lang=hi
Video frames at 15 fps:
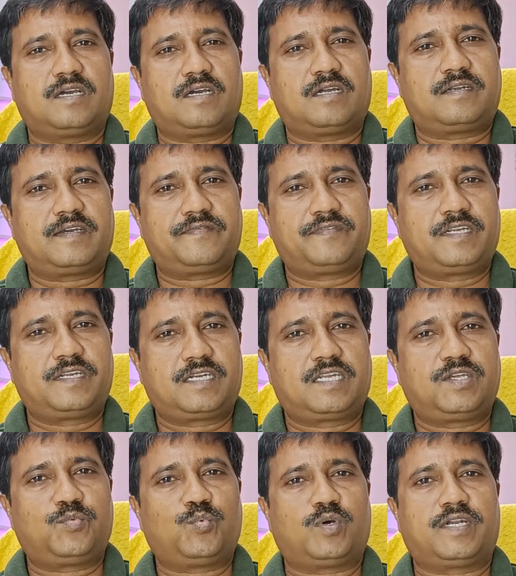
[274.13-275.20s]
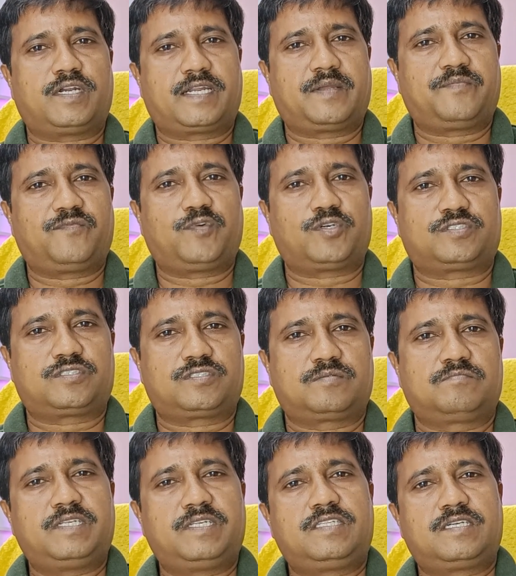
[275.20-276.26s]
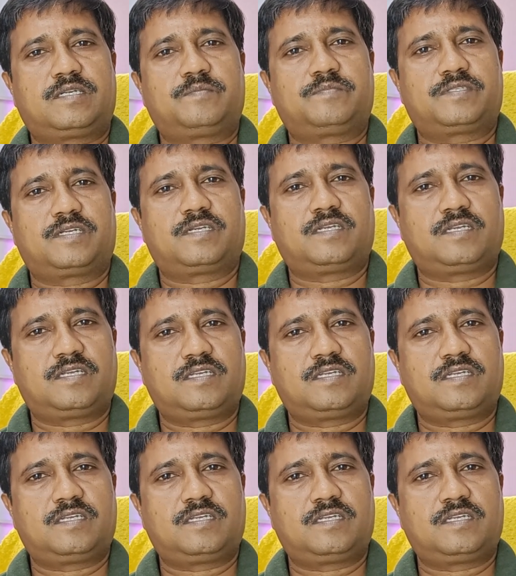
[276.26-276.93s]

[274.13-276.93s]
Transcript: डेफिनेटली वन टाइम वॉच मेरी तरफ से